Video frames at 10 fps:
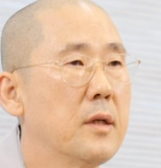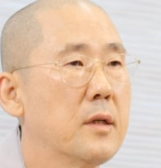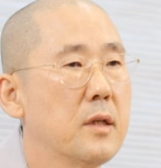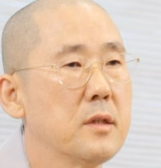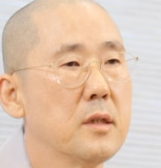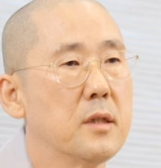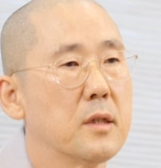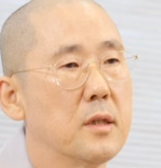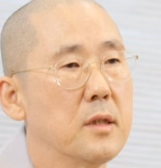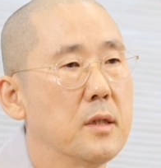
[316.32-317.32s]

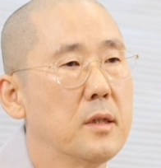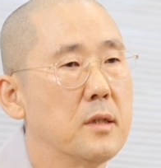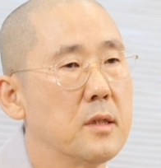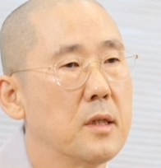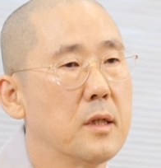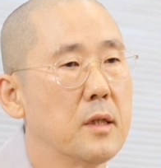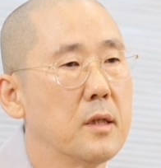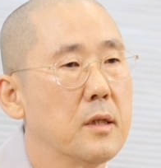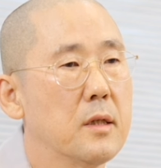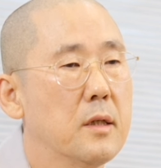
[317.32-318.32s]
그래서
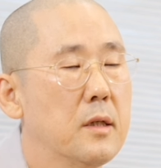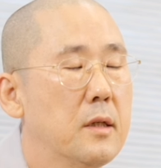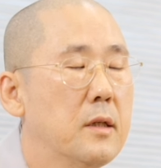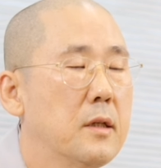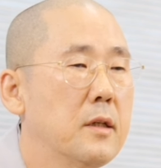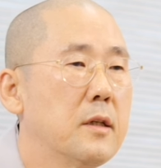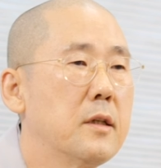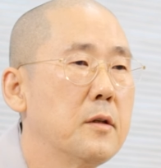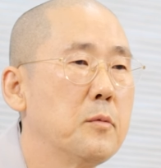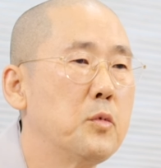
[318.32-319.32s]
이제
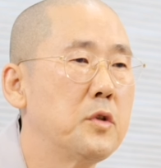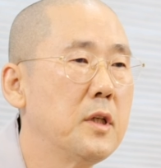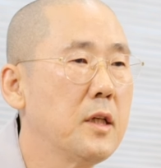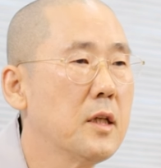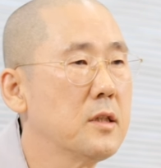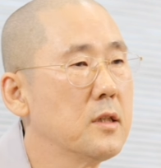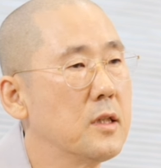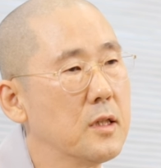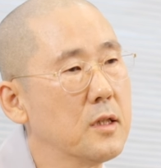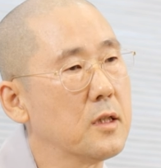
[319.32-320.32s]
부처님께서는
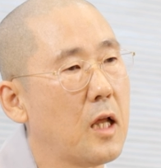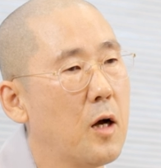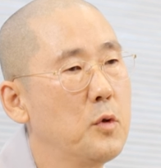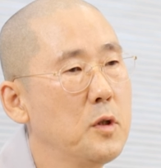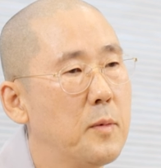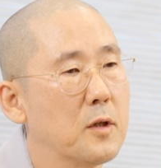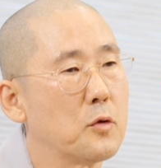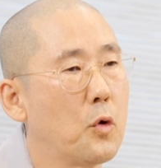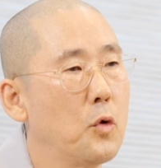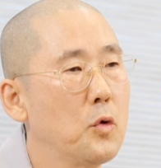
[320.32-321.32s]
이거는 아무리
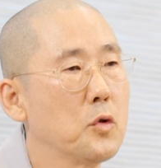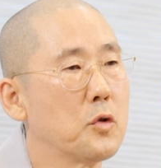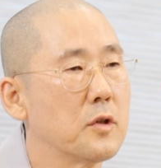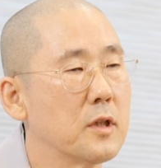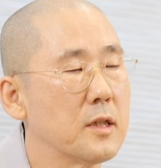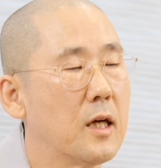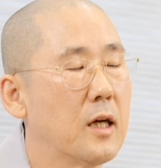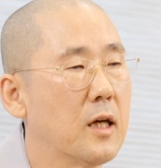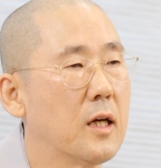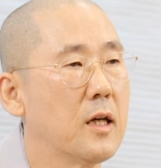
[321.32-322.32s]
봐도 돌고 도는
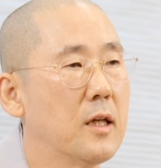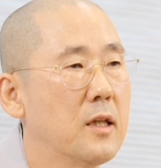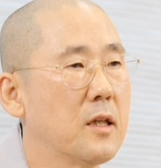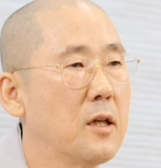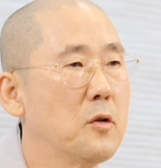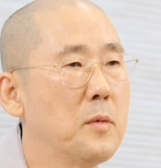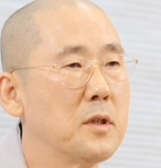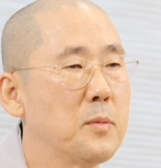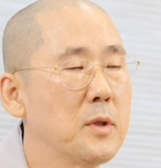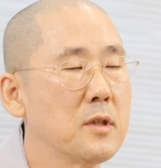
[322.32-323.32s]
거다.
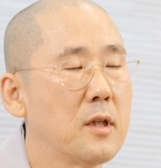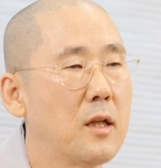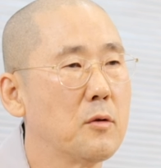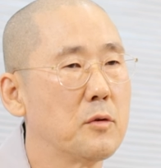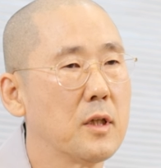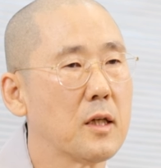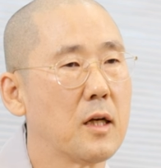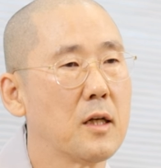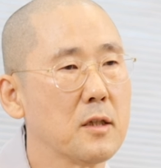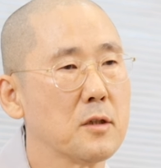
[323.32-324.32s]
괴로움에서 벗어나려고 우리가
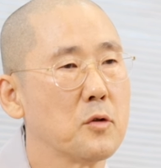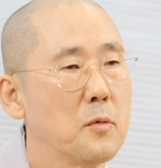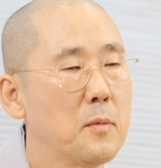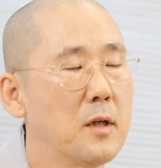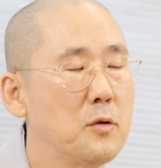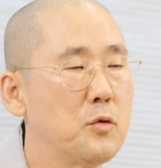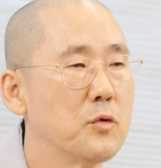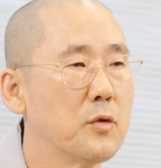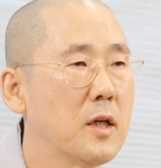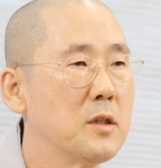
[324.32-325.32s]
감각적 욕망을
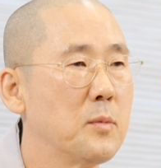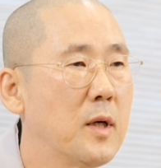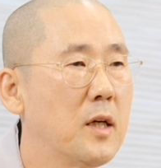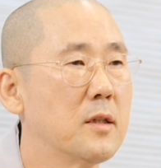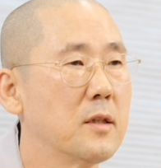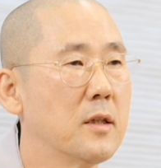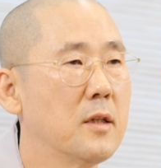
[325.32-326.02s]
추구하지만